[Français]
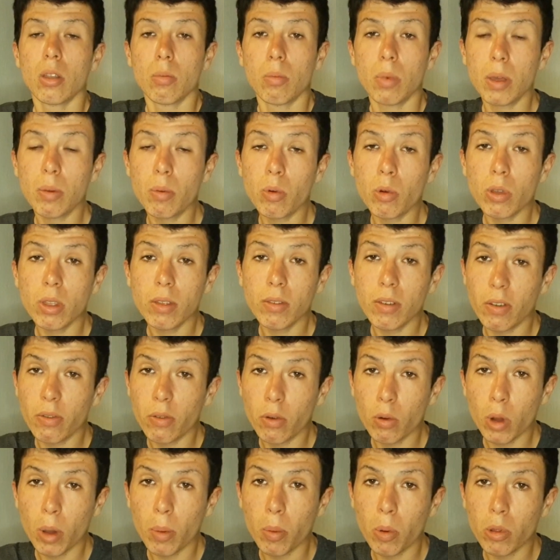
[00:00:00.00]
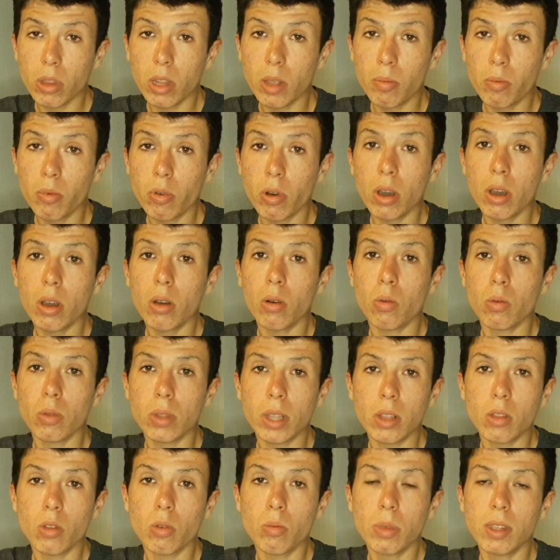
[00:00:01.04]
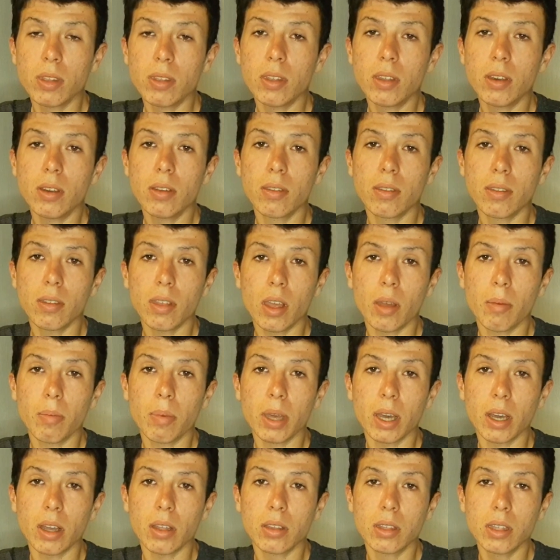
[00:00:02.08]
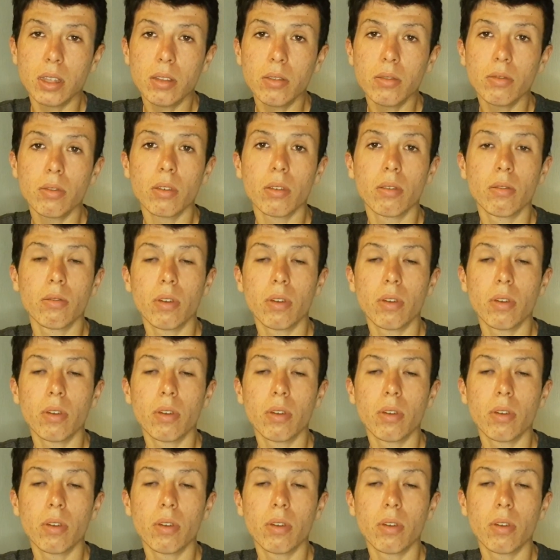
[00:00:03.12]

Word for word: Mais bon, il va falloir prendre des points. On a domicile, c'est impératif.